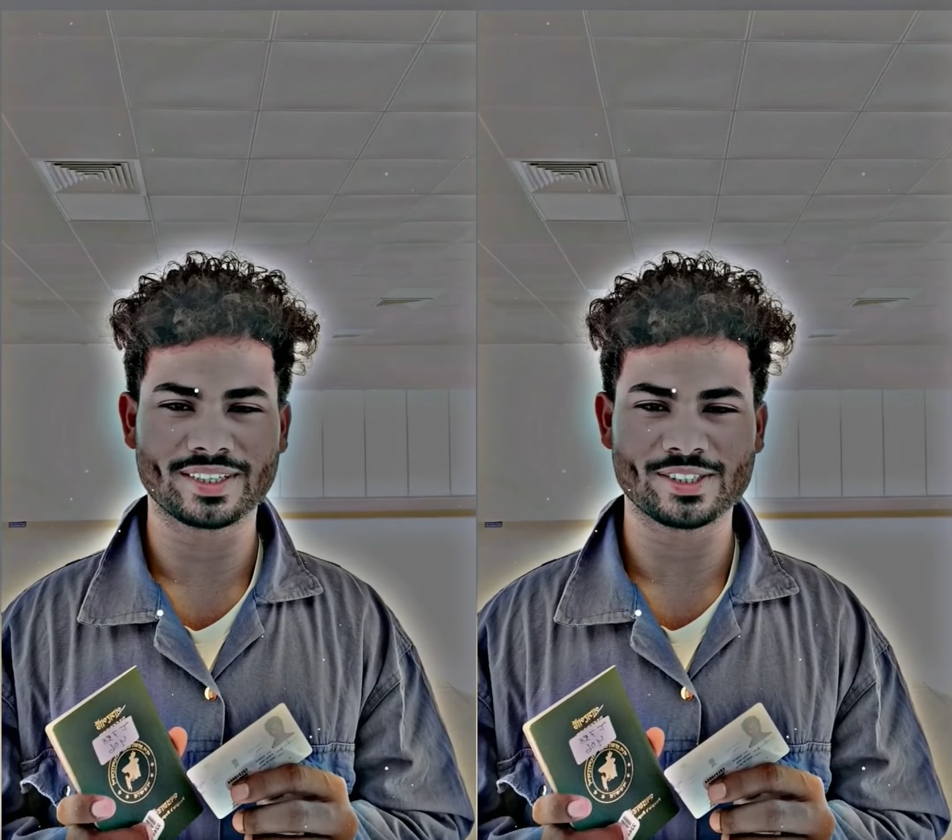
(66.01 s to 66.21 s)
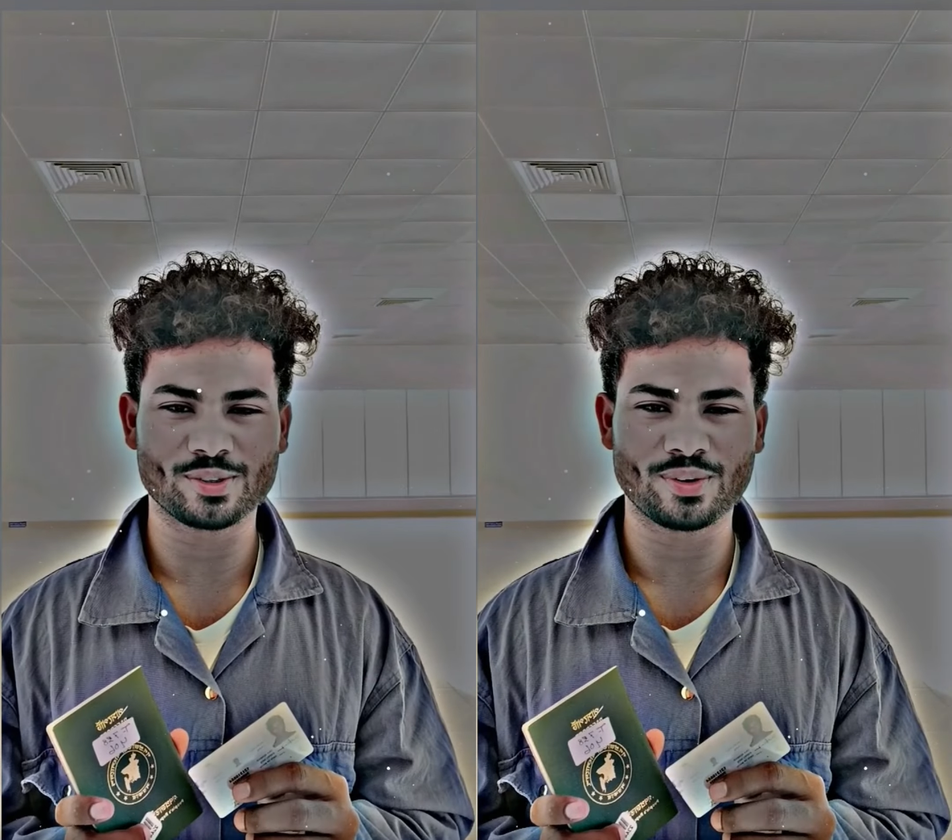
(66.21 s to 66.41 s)

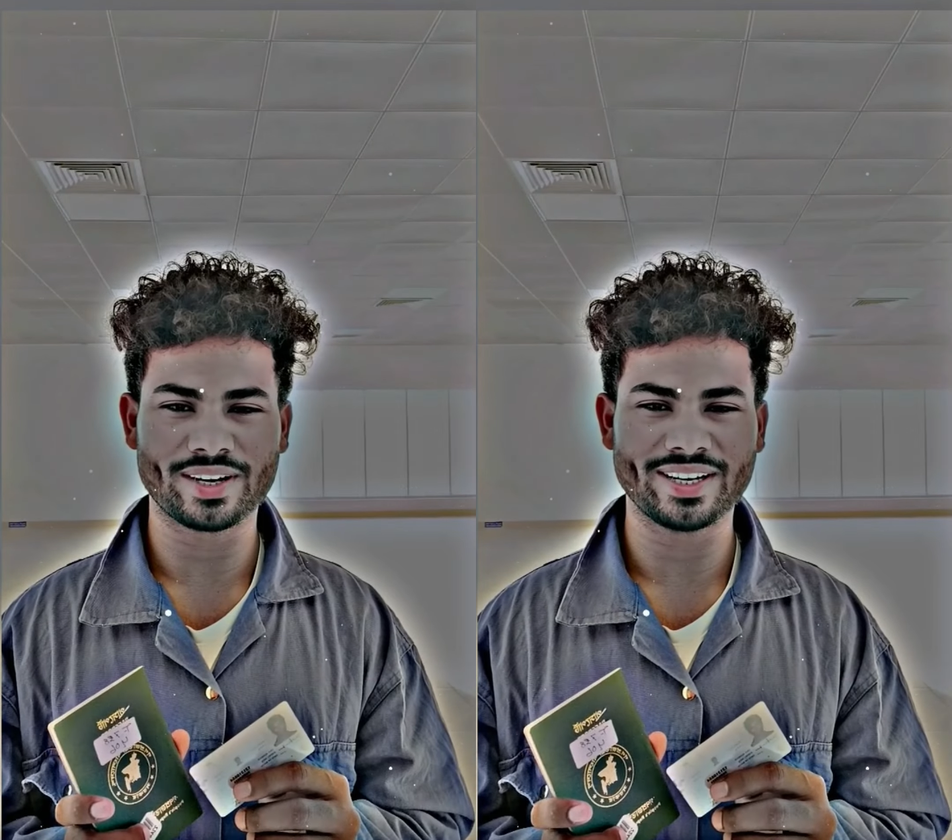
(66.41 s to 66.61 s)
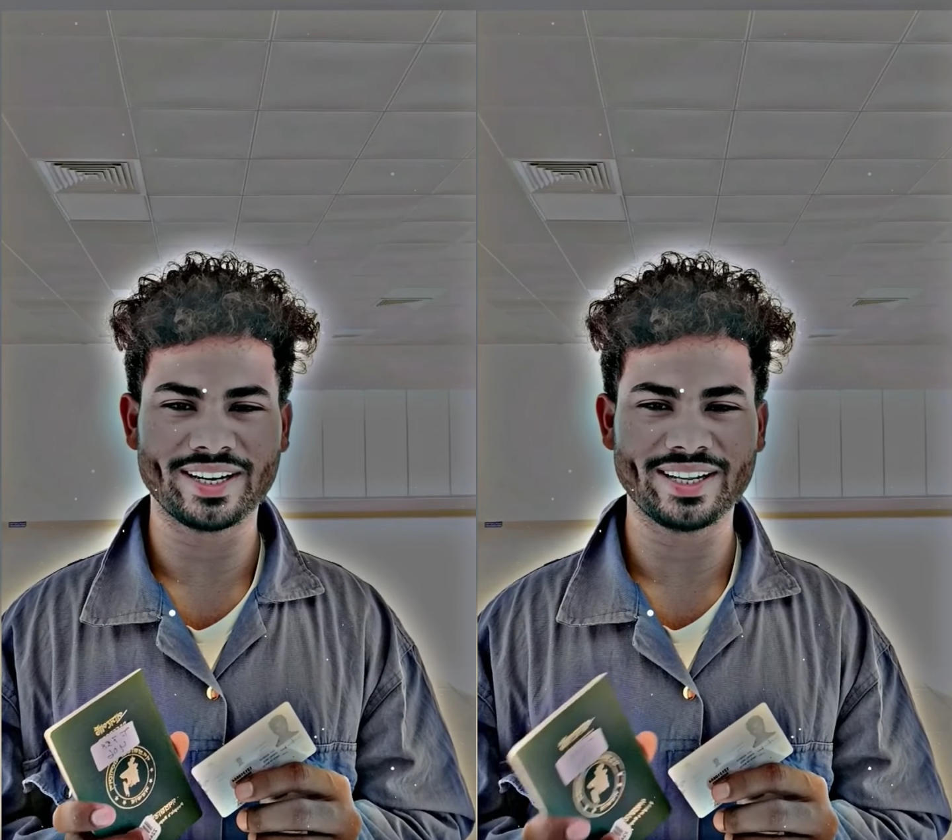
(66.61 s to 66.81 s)
কিছু
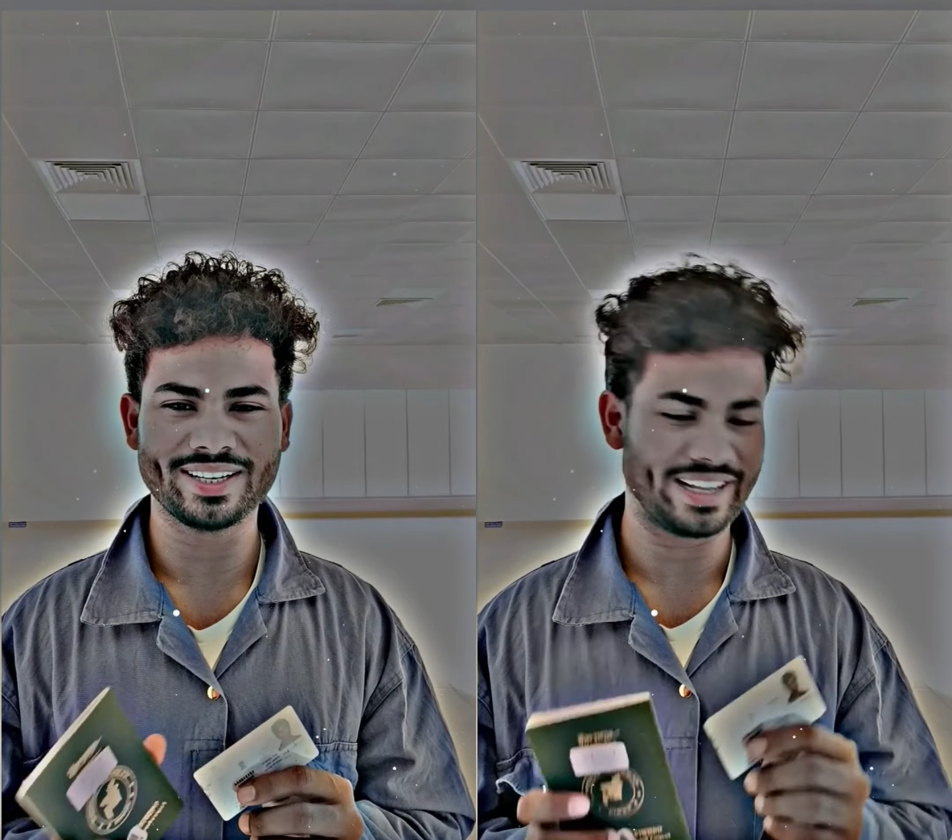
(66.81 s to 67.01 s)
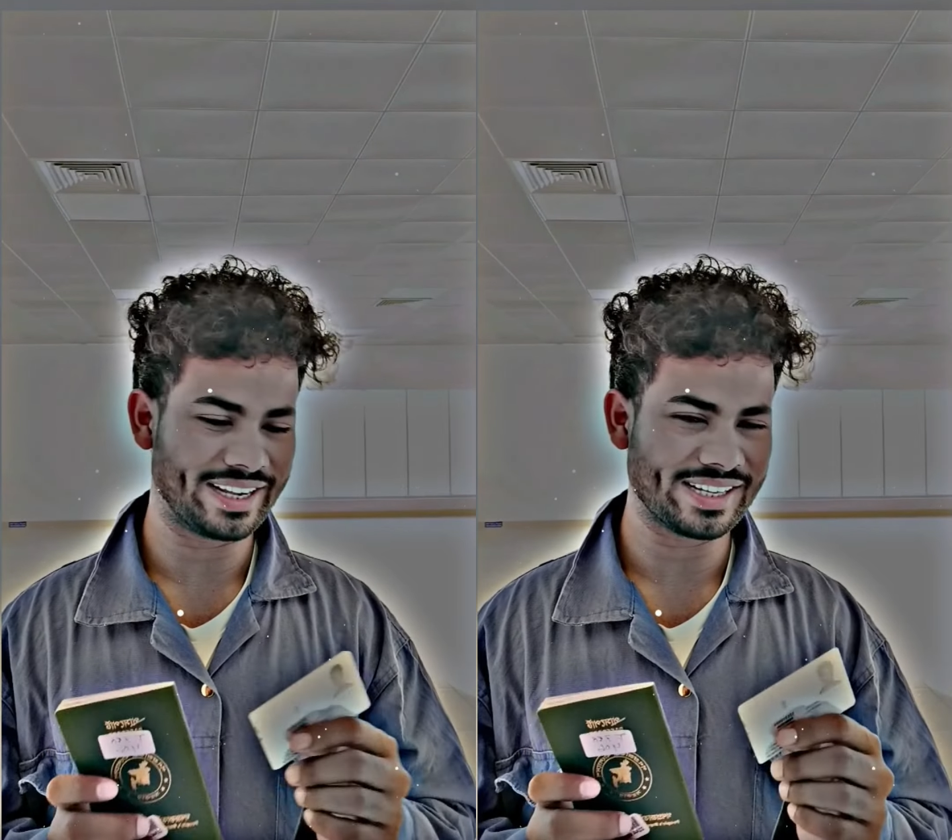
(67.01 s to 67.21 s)
করার নেই
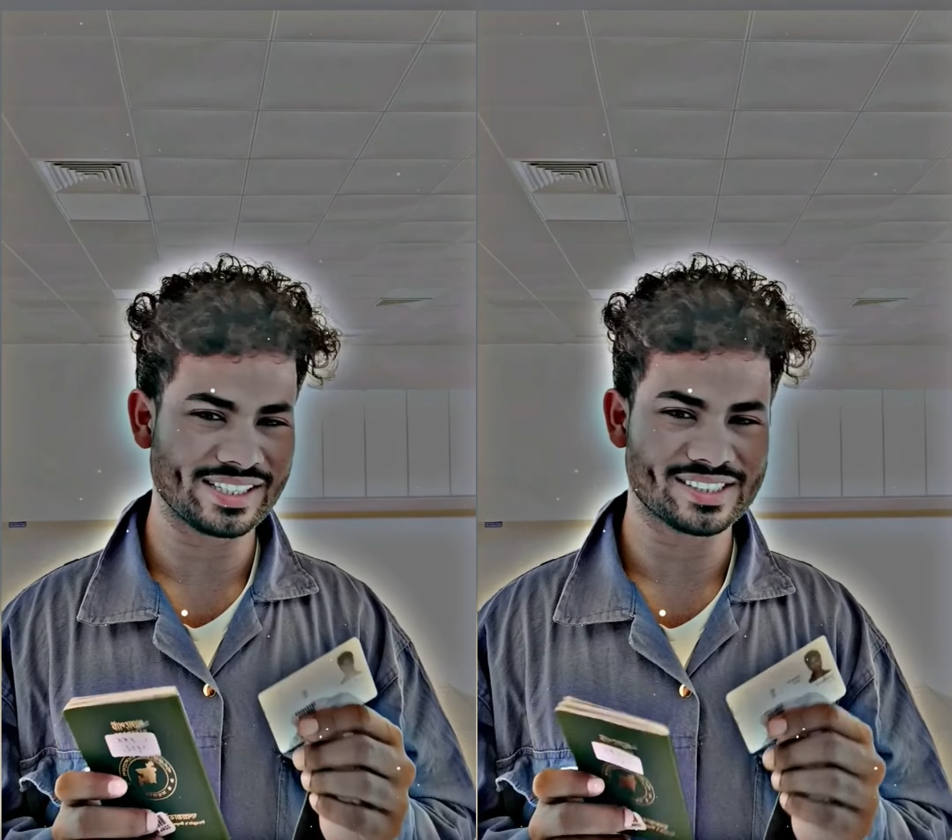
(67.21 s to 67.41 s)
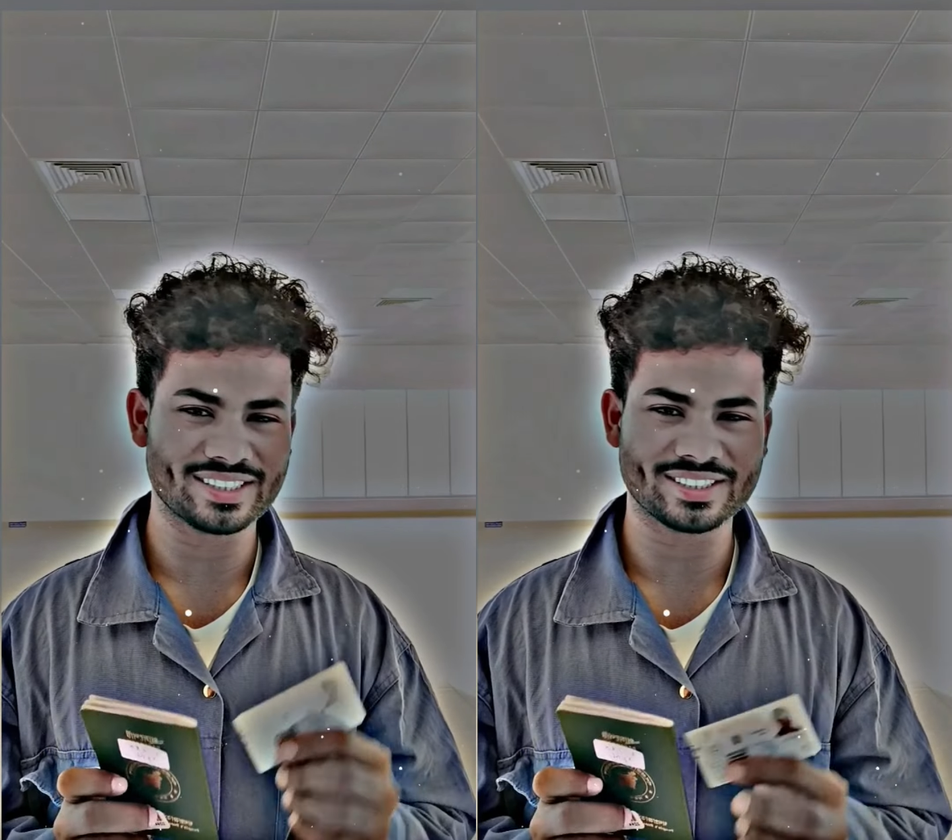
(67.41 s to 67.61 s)

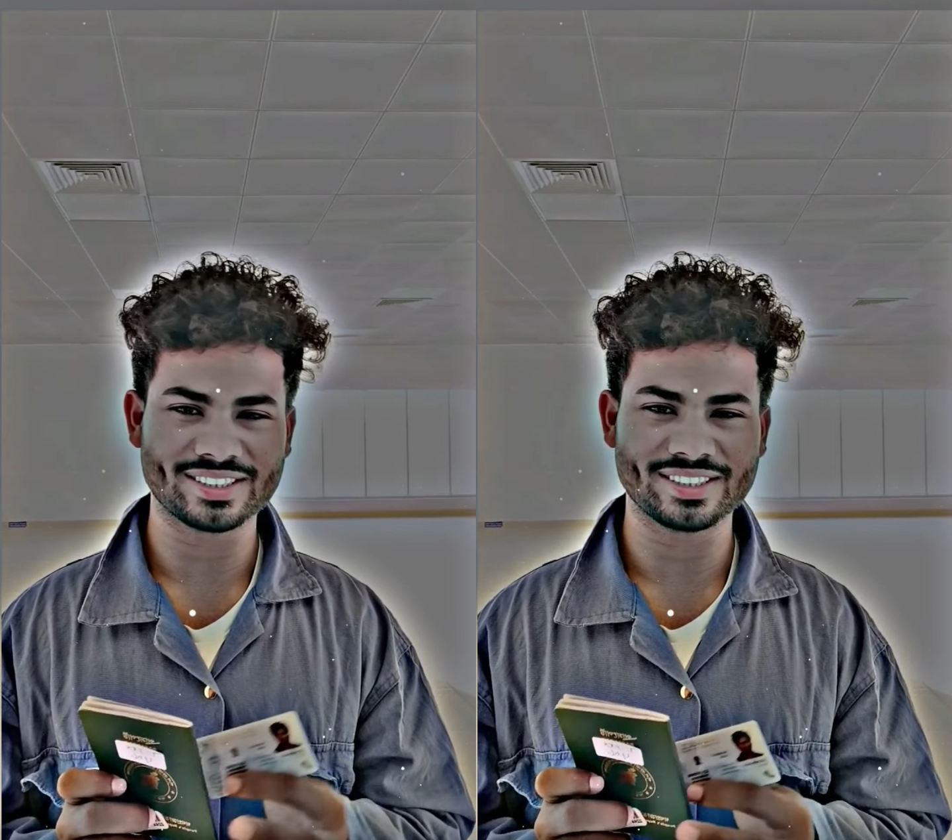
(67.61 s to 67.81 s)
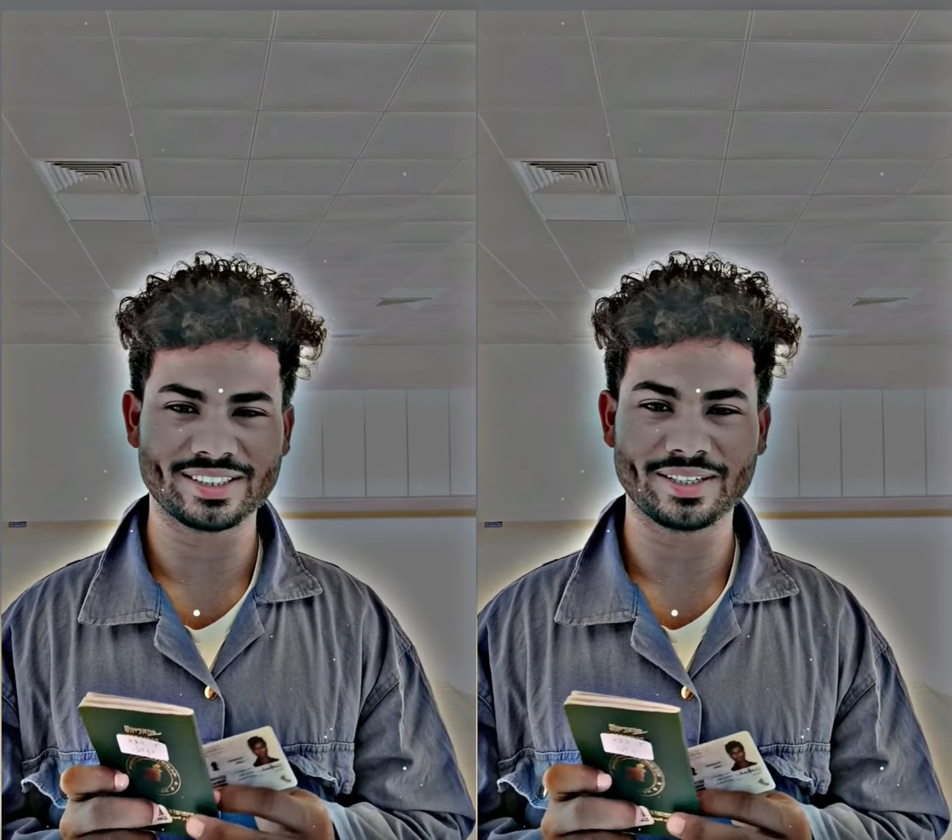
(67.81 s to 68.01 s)
এখানে আসছে
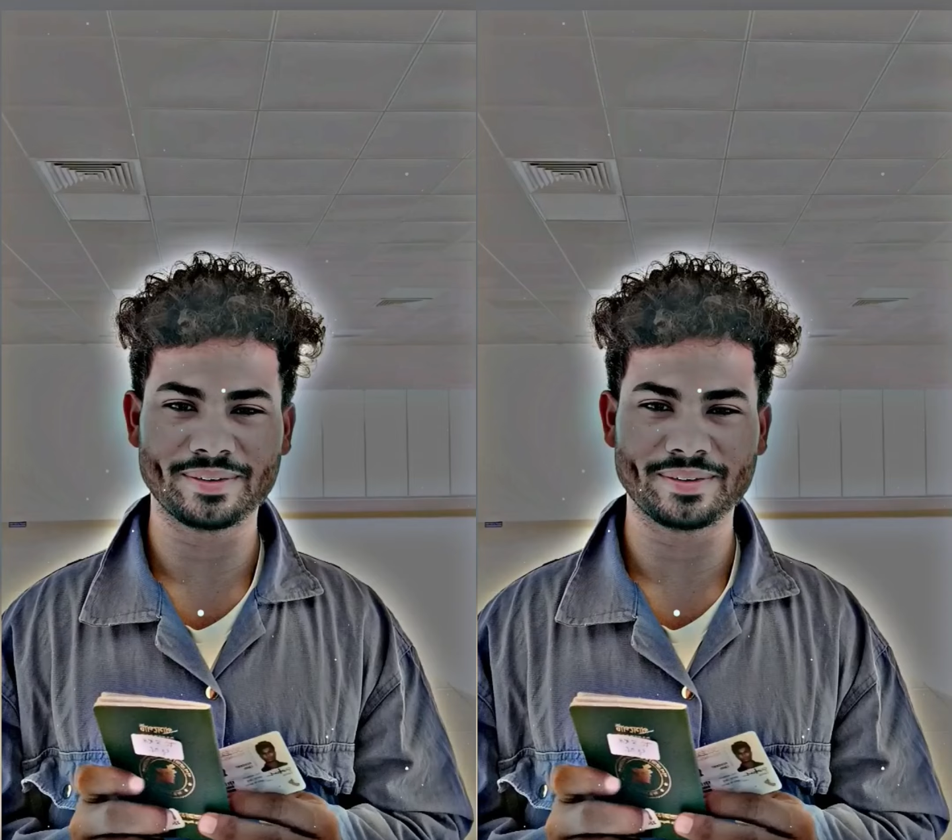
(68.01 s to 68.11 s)
একটি